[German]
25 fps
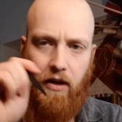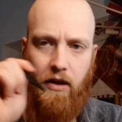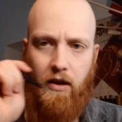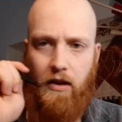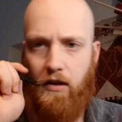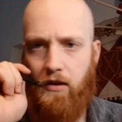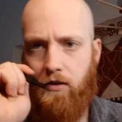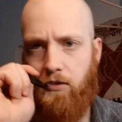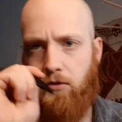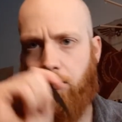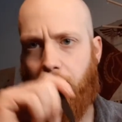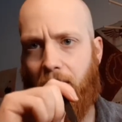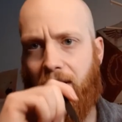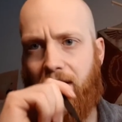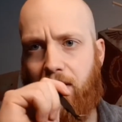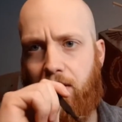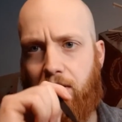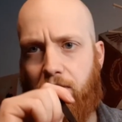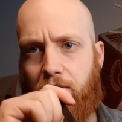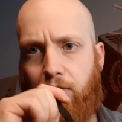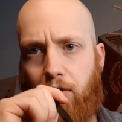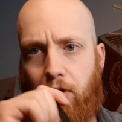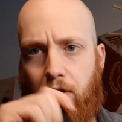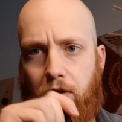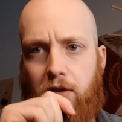Sobald die
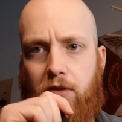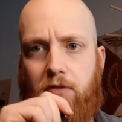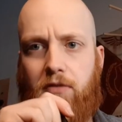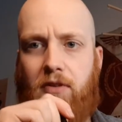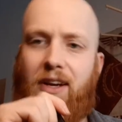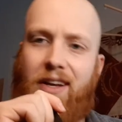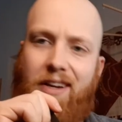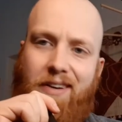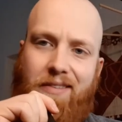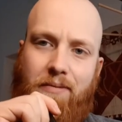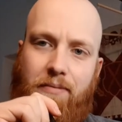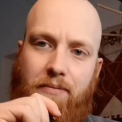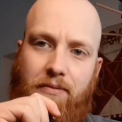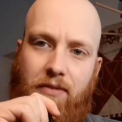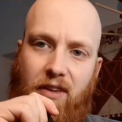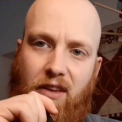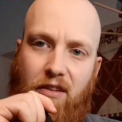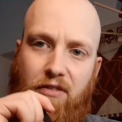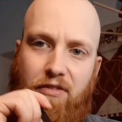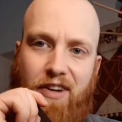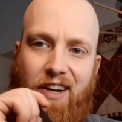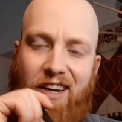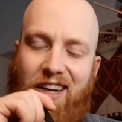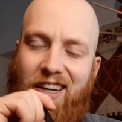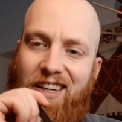feucht werden,
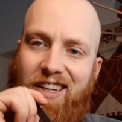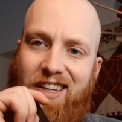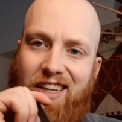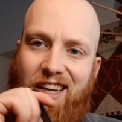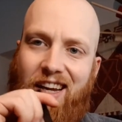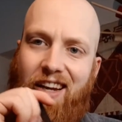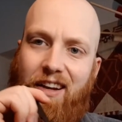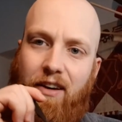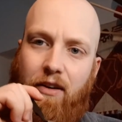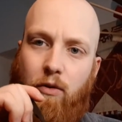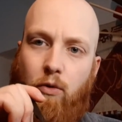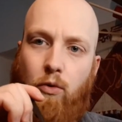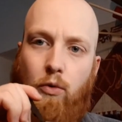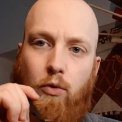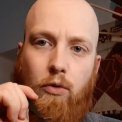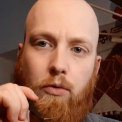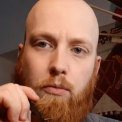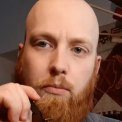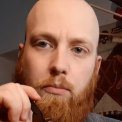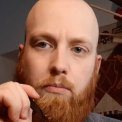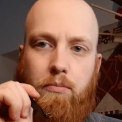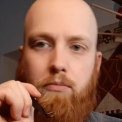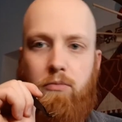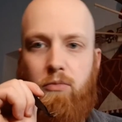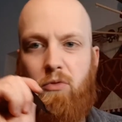fangen die an, rot,
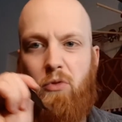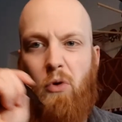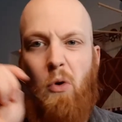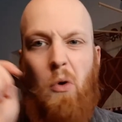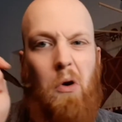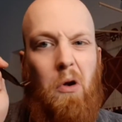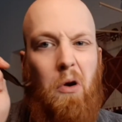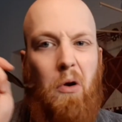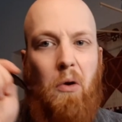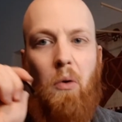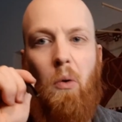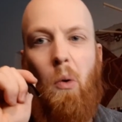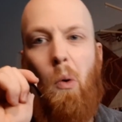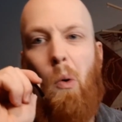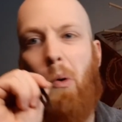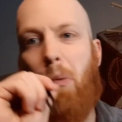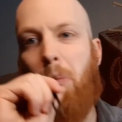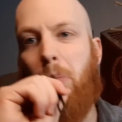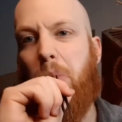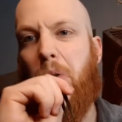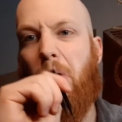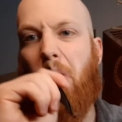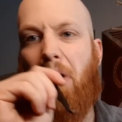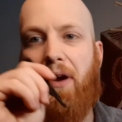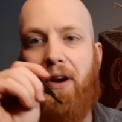
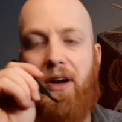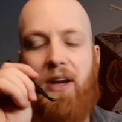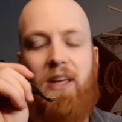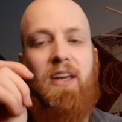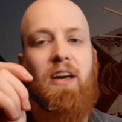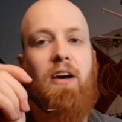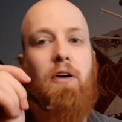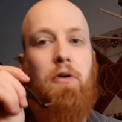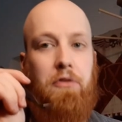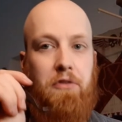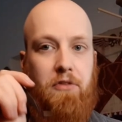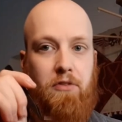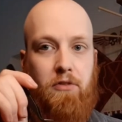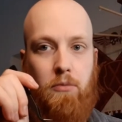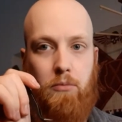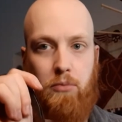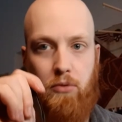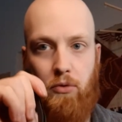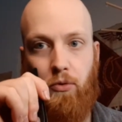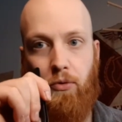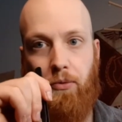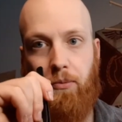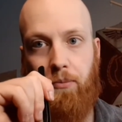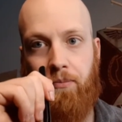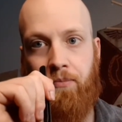dunkelrot, bräunlich
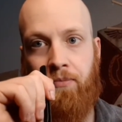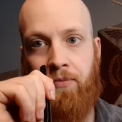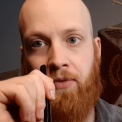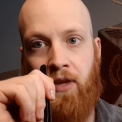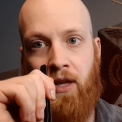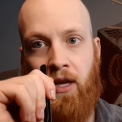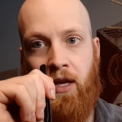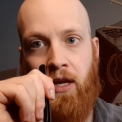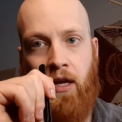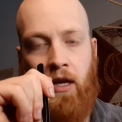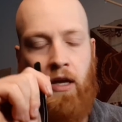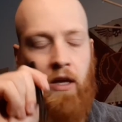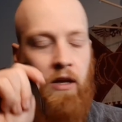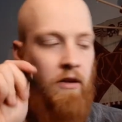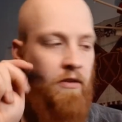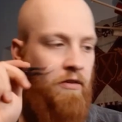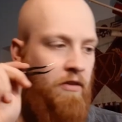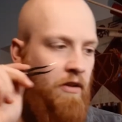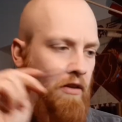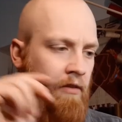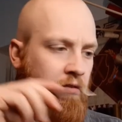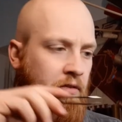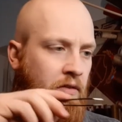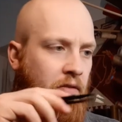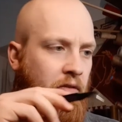auszubluten. Das
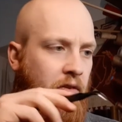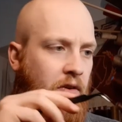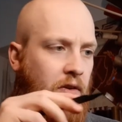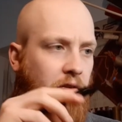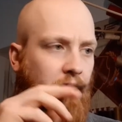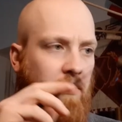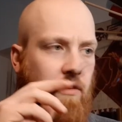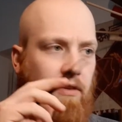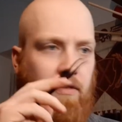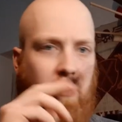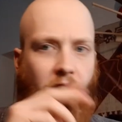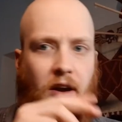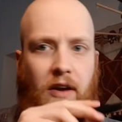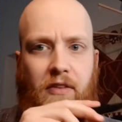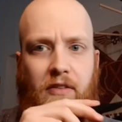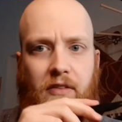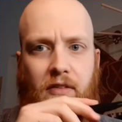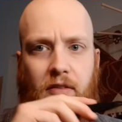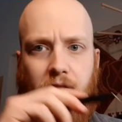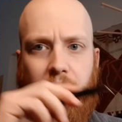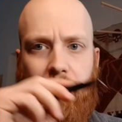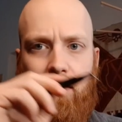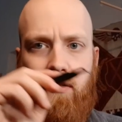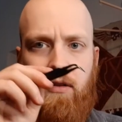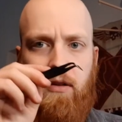heißt, wenn wir unsere
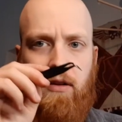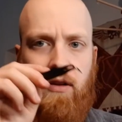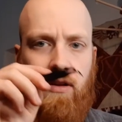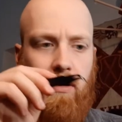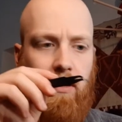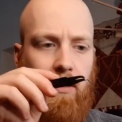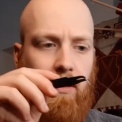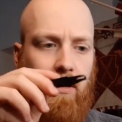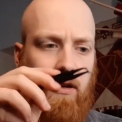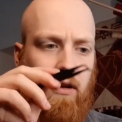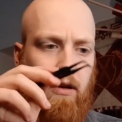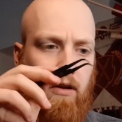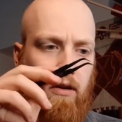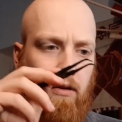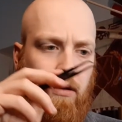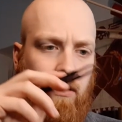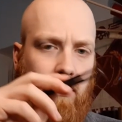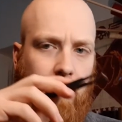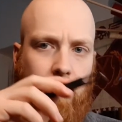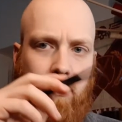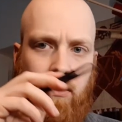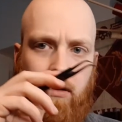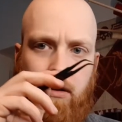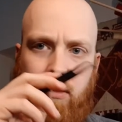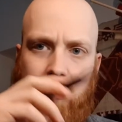weißen äh,
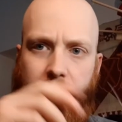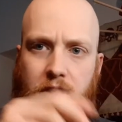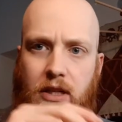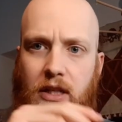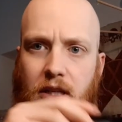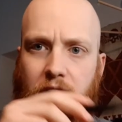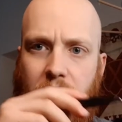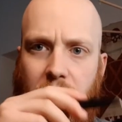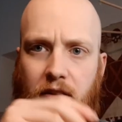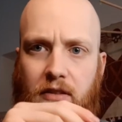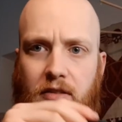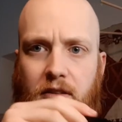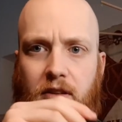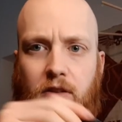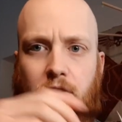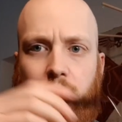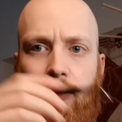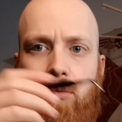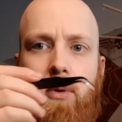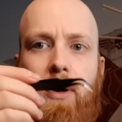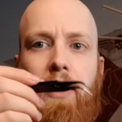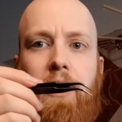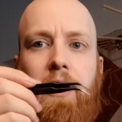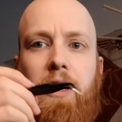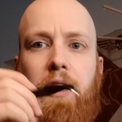Dinge jetzt hier
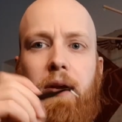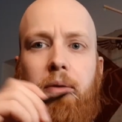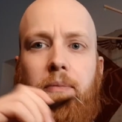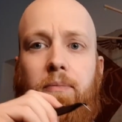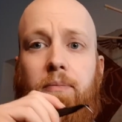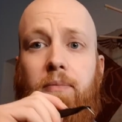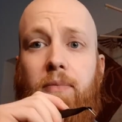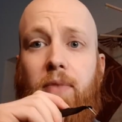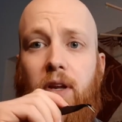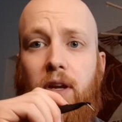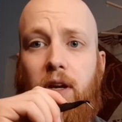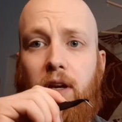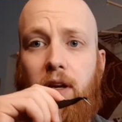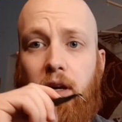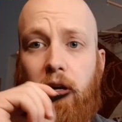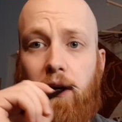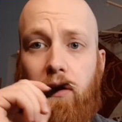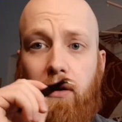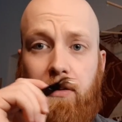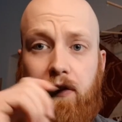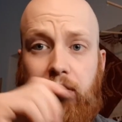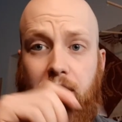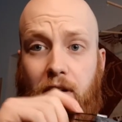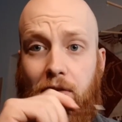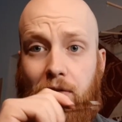drüber nehmen,
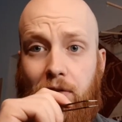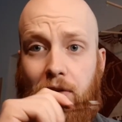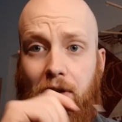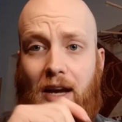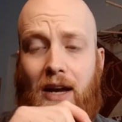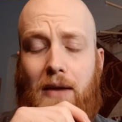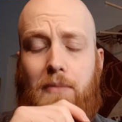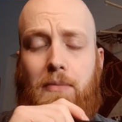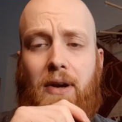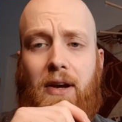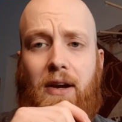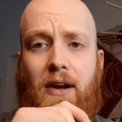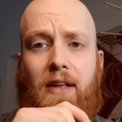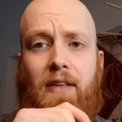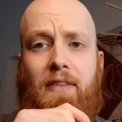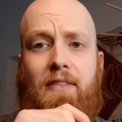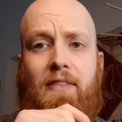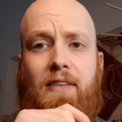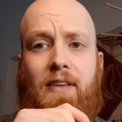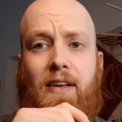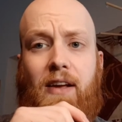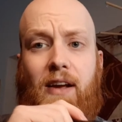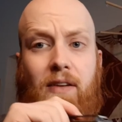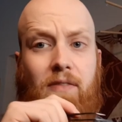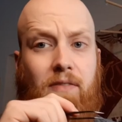weil das Ding wird einmal
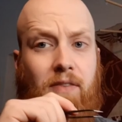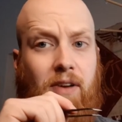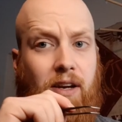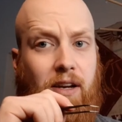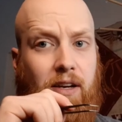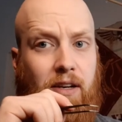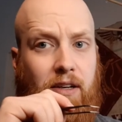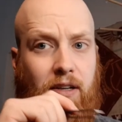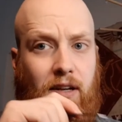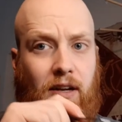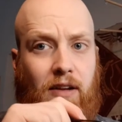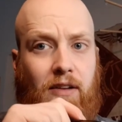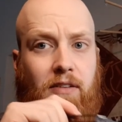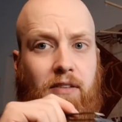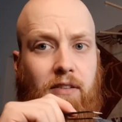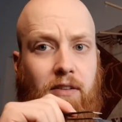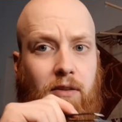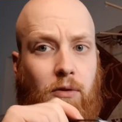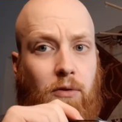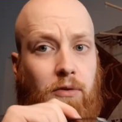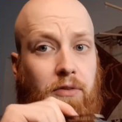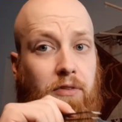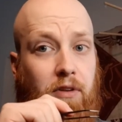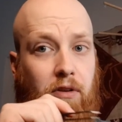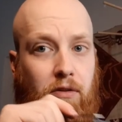nass, haben wir einen ganz
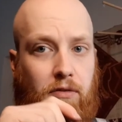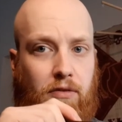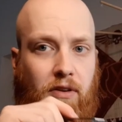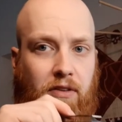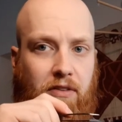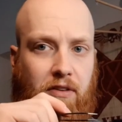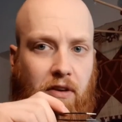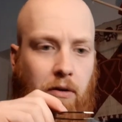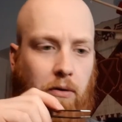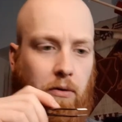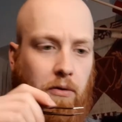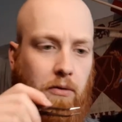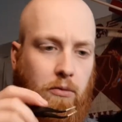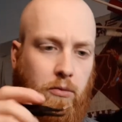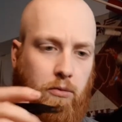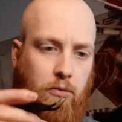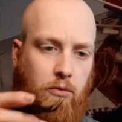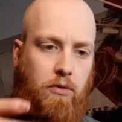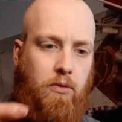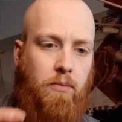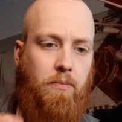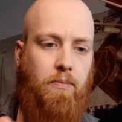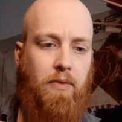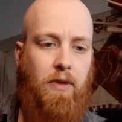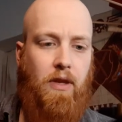lustig versauten
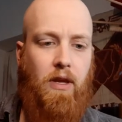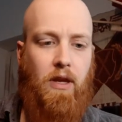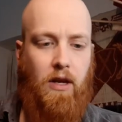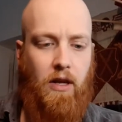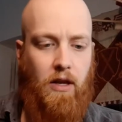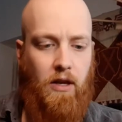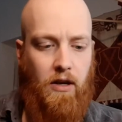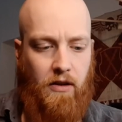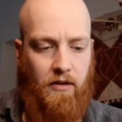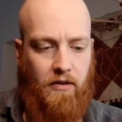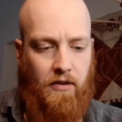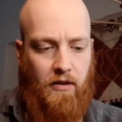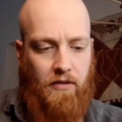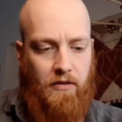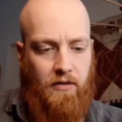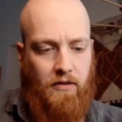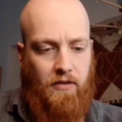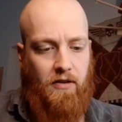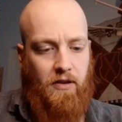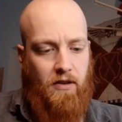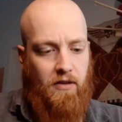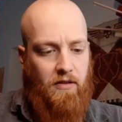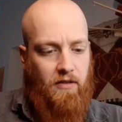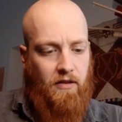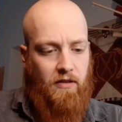Hut. Das heißt, was
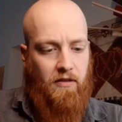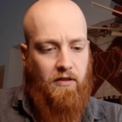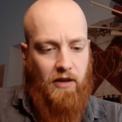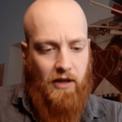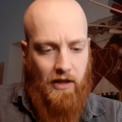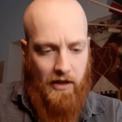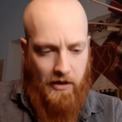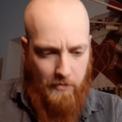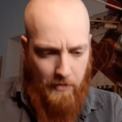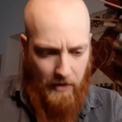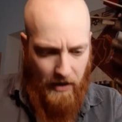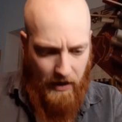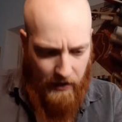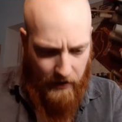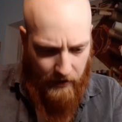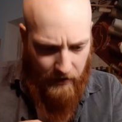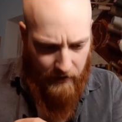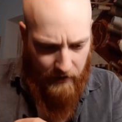ich jetzt tatsächlich mache, ist,